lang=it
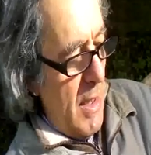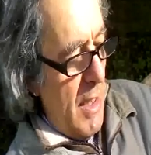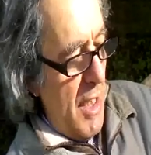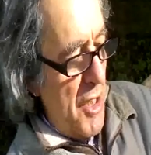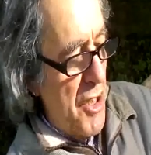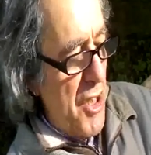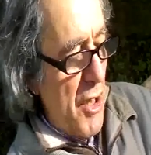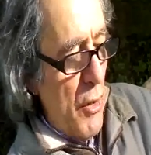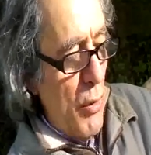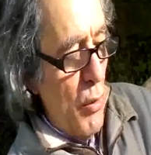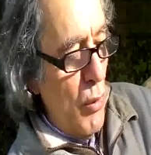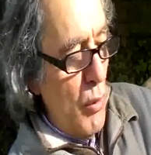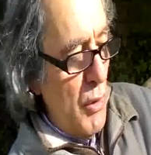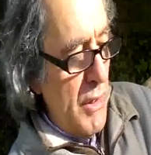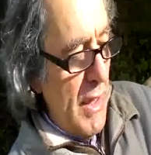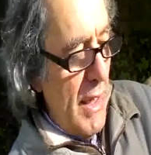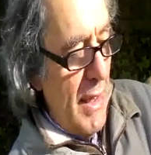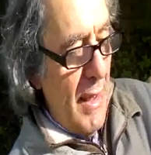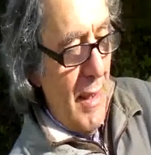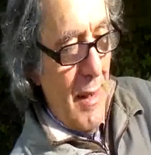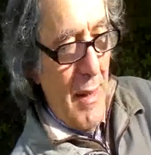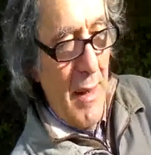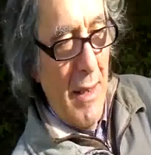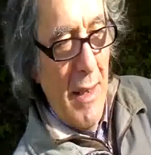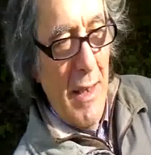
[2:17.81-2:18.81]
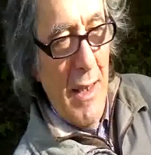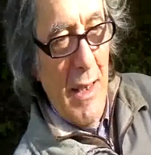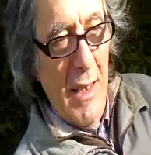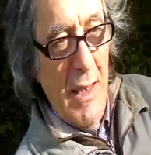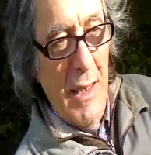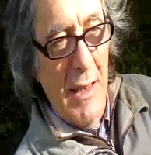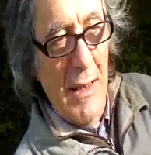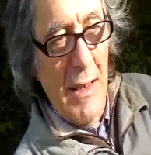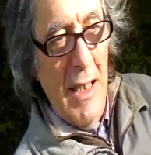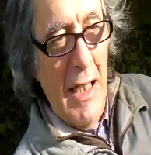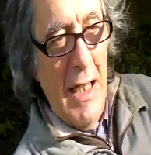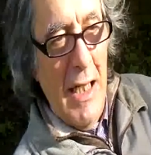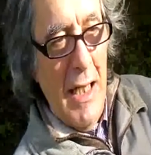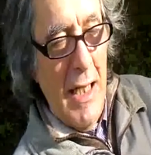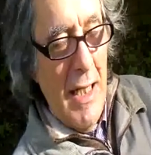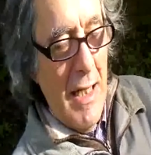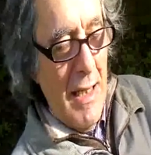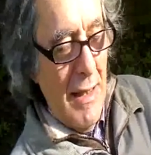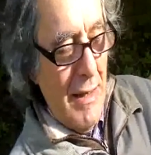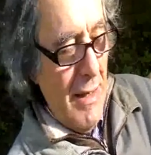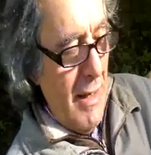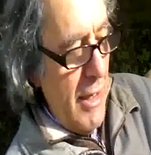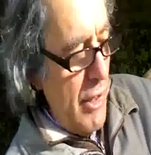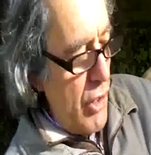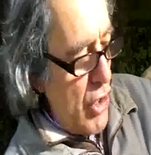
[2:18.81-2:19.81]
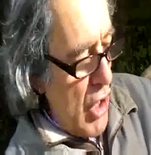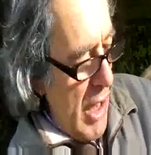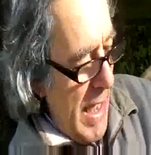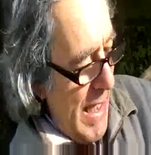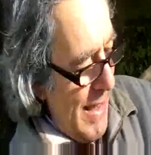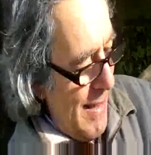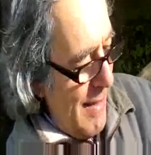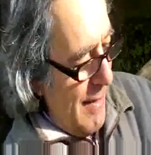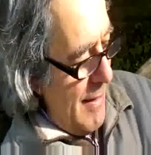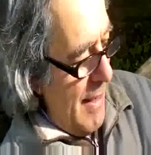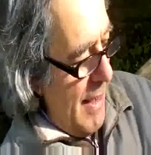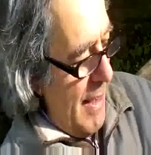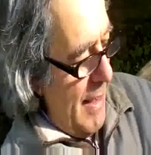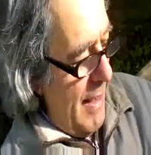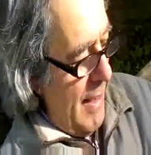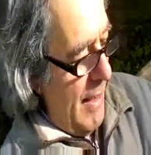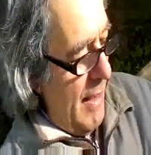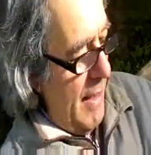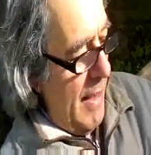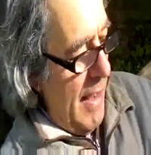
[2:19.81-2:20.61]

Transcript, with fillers: la salute eh, della, della, gente,